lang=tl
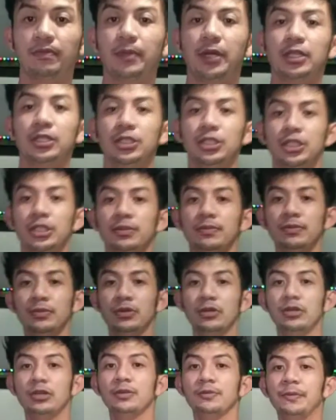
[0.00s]
pang gym
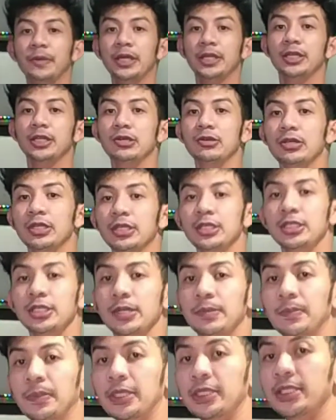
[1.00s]
or pwede ko rin
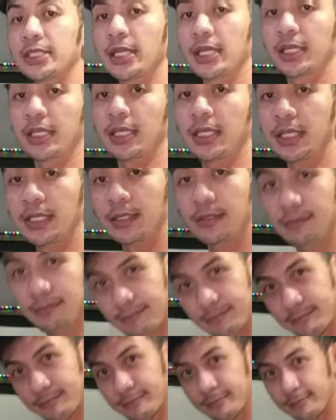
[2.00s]
siyang pang jogging.
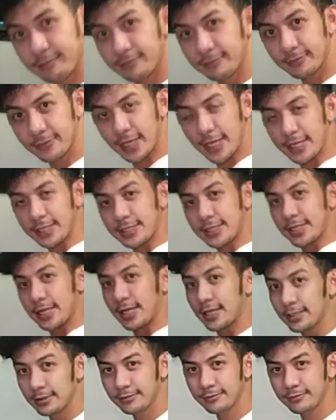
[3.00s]
Nice siya.